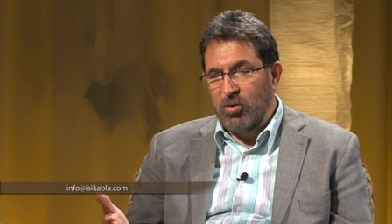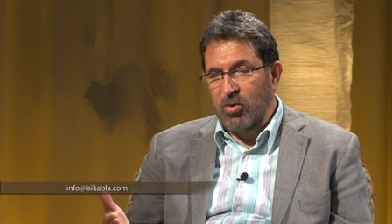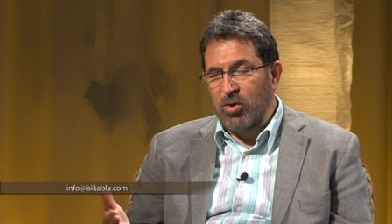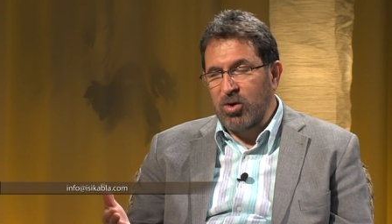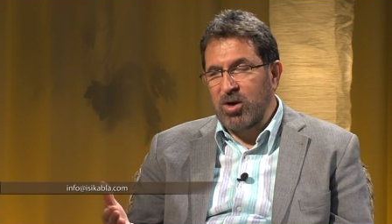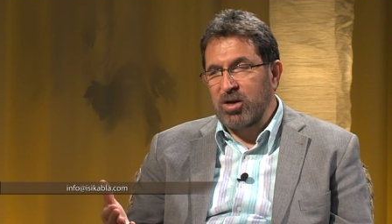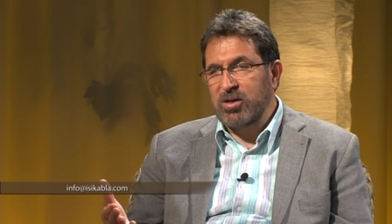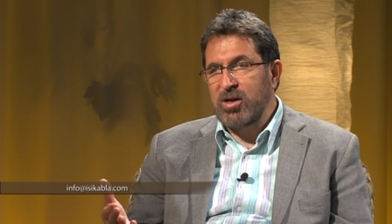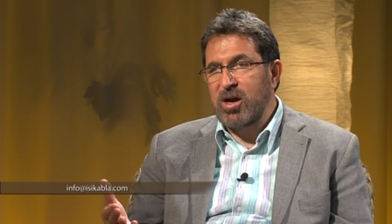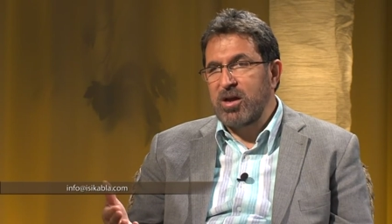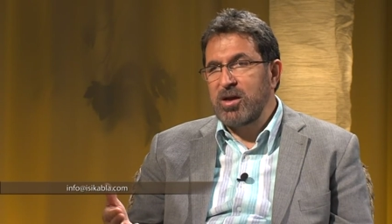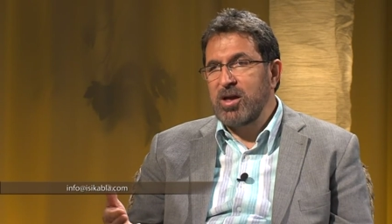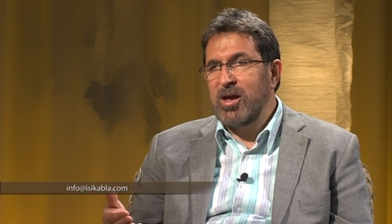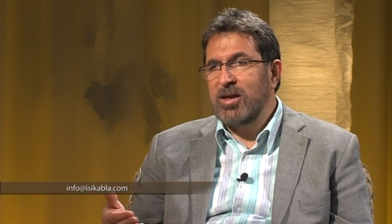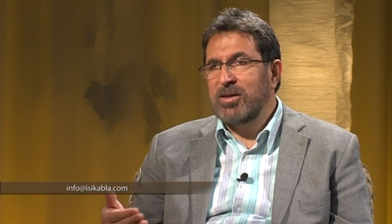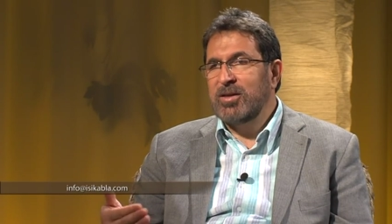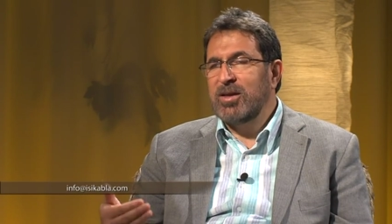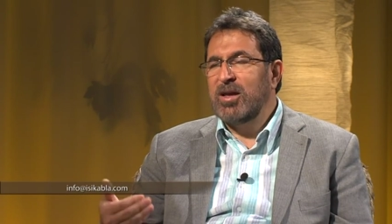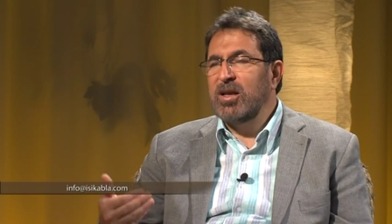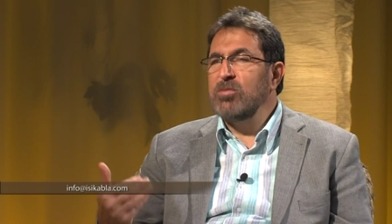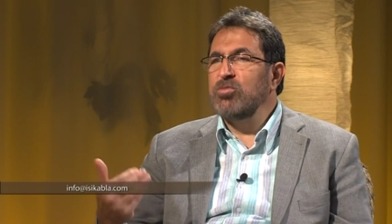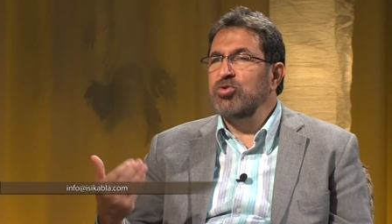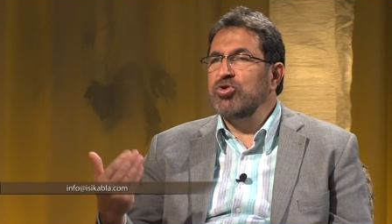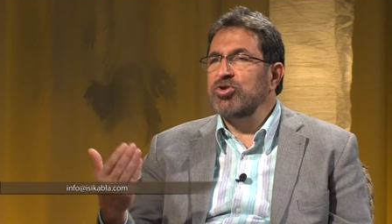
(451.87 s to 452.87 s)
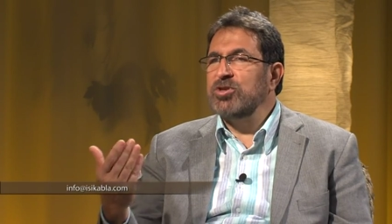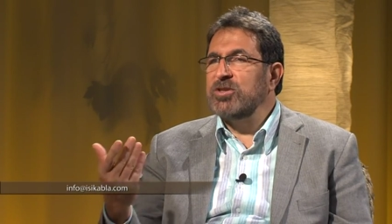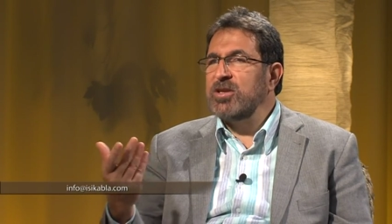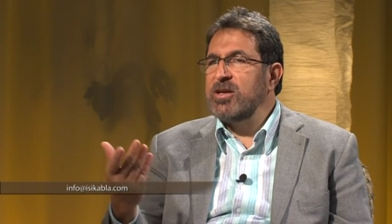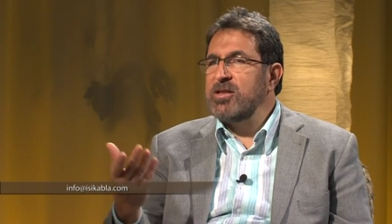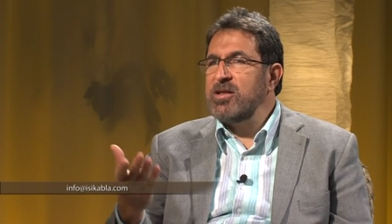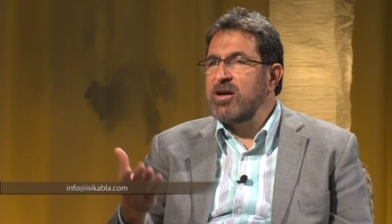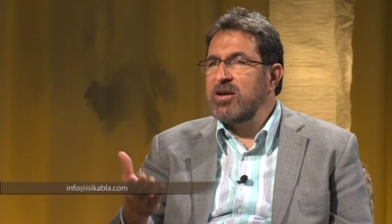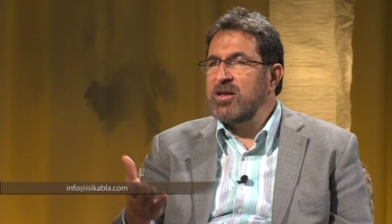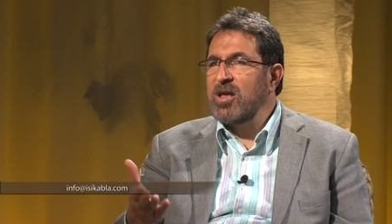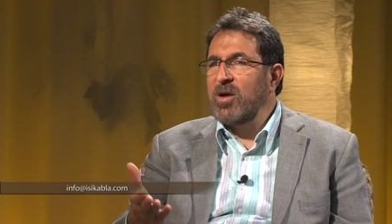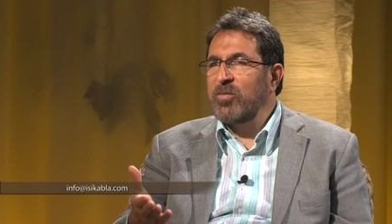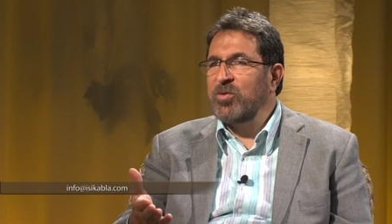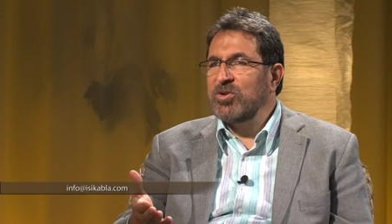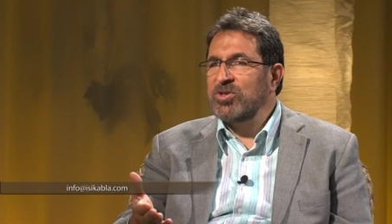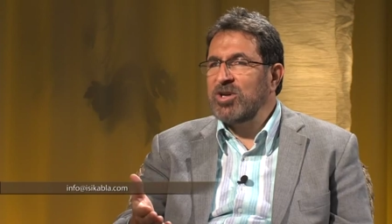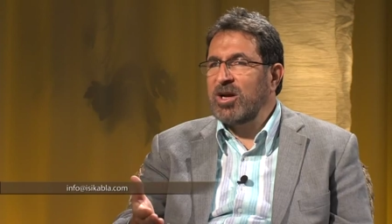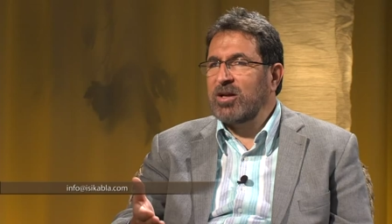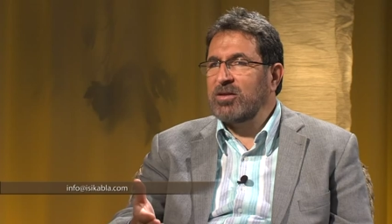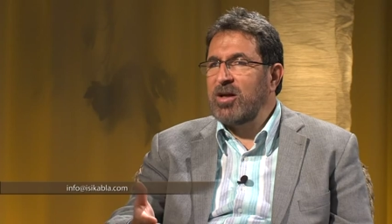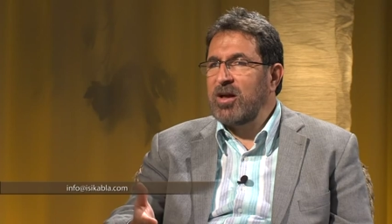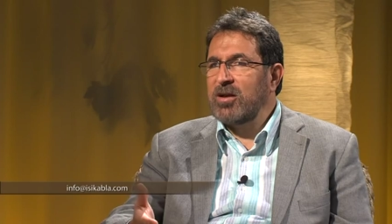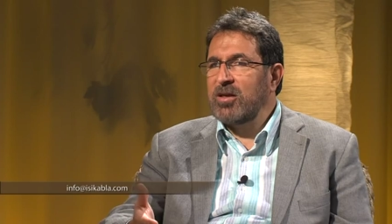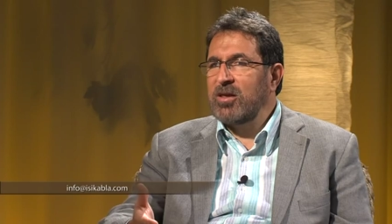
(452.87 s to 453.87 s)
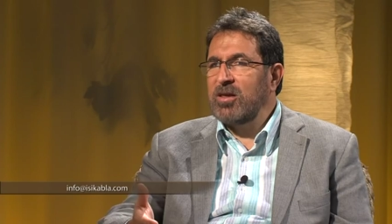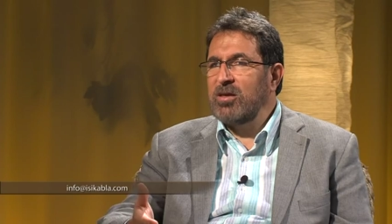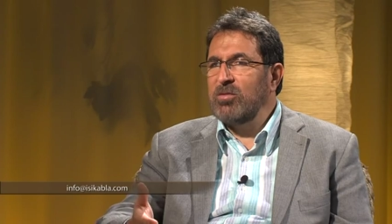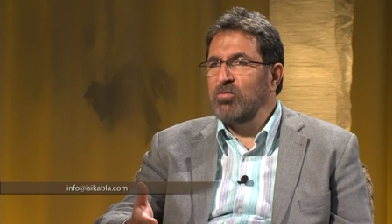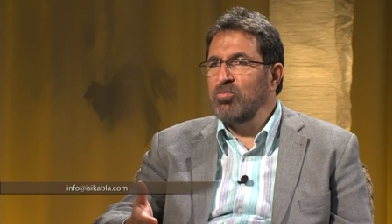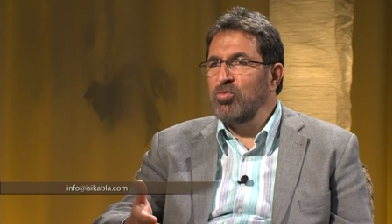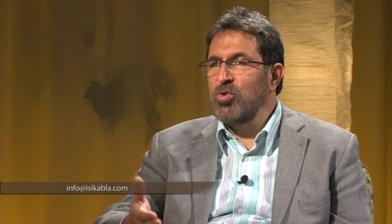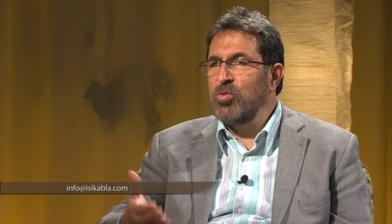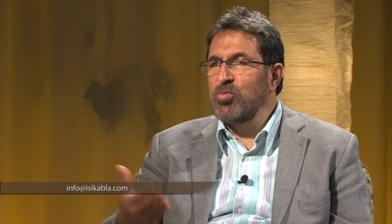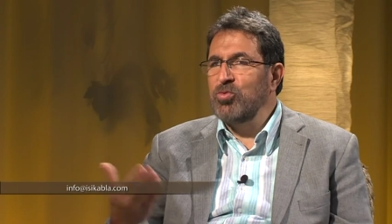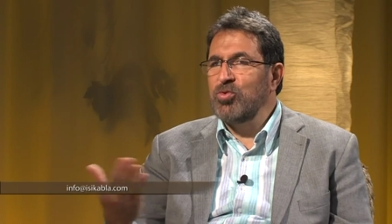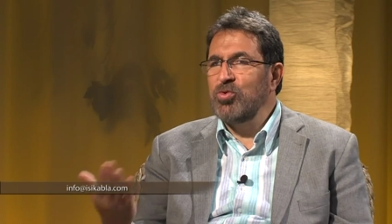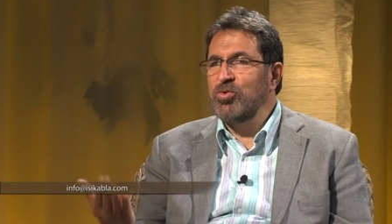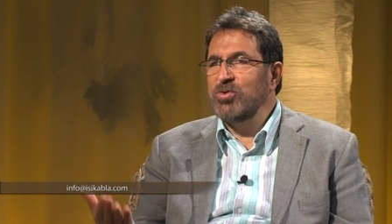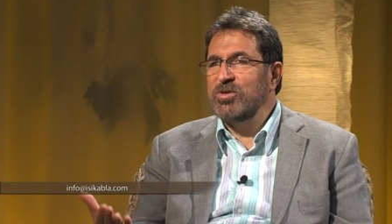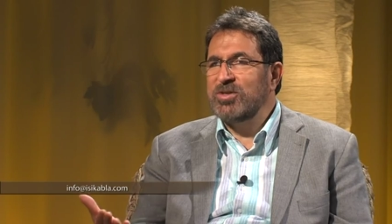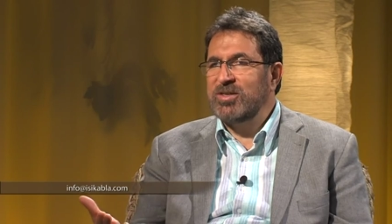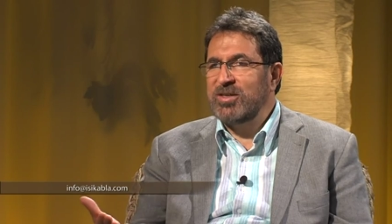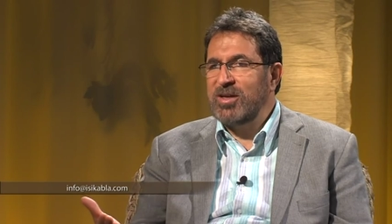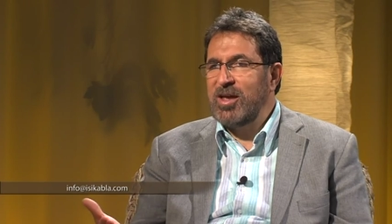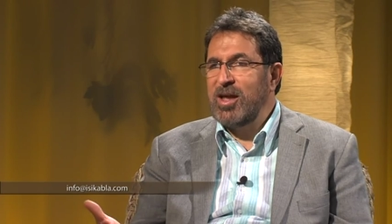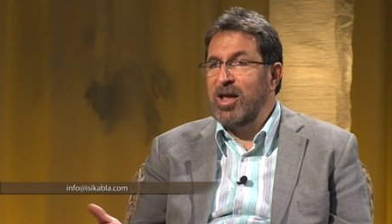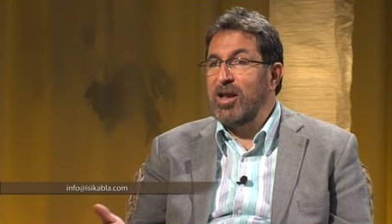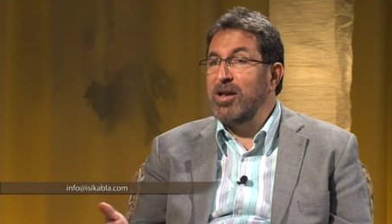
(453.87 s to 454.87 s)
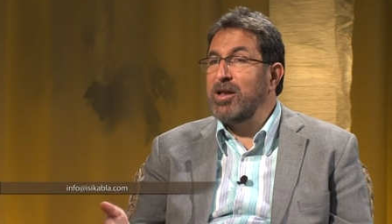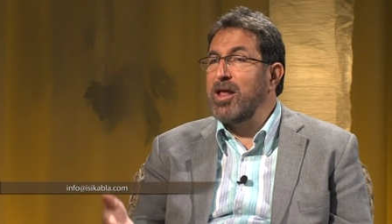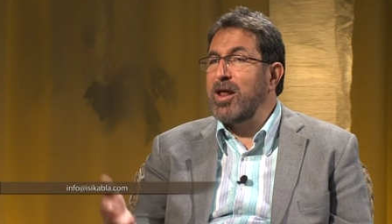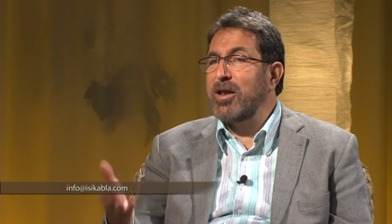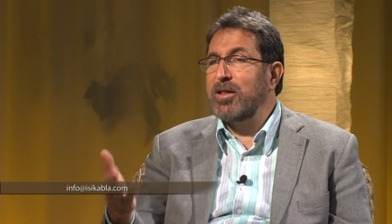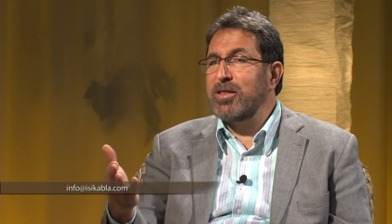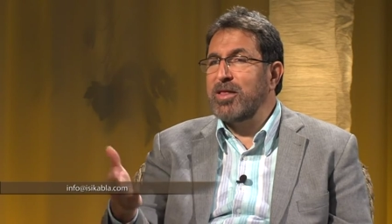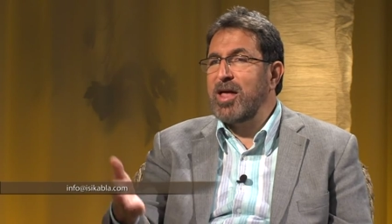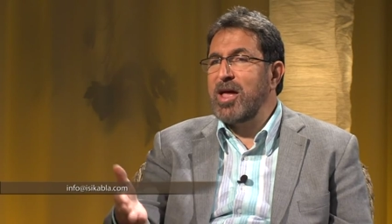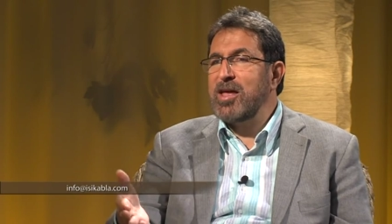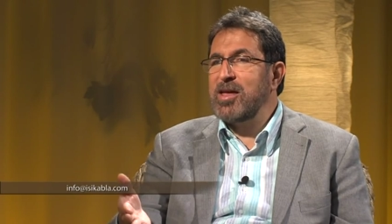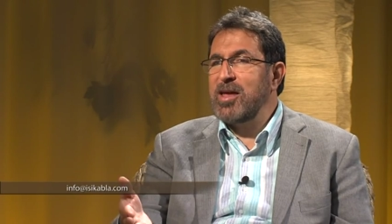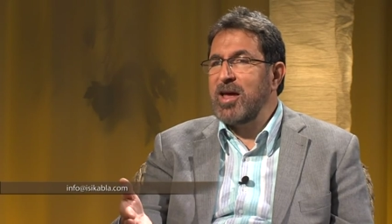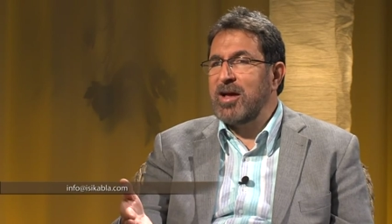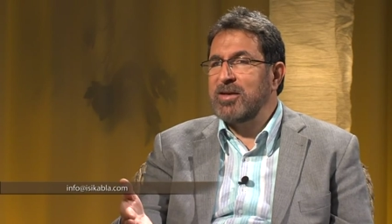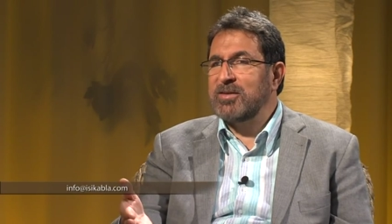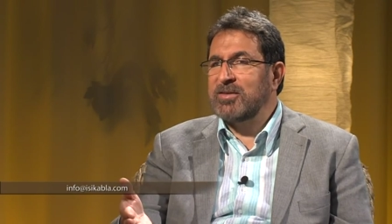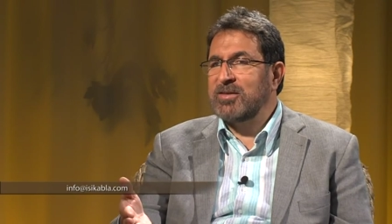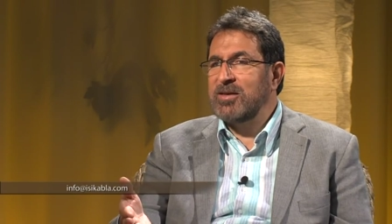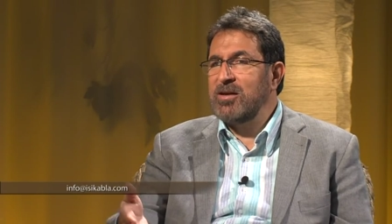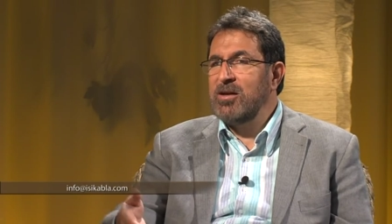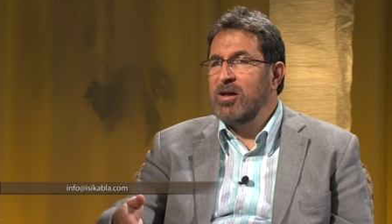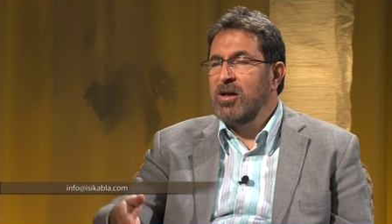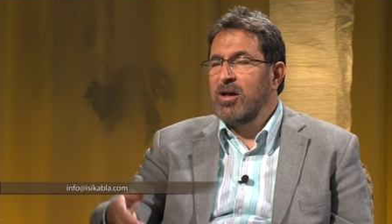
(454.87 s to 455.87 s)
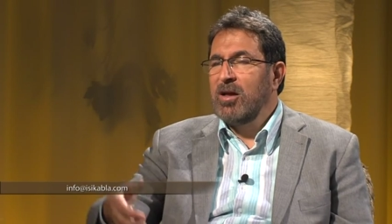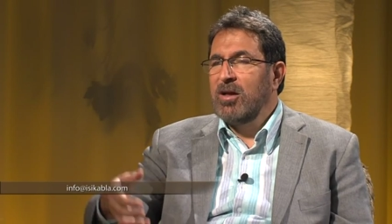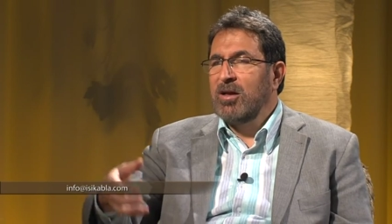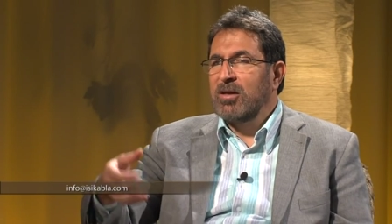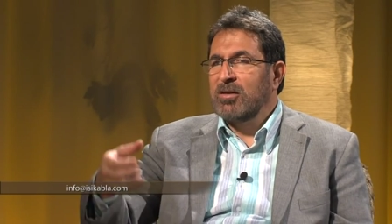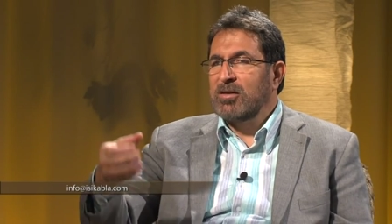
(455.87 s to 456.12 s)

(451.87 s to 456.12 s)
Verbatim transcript: O kadar etkili mucizeler yapacaklar ki mümkünse ellerinden gelse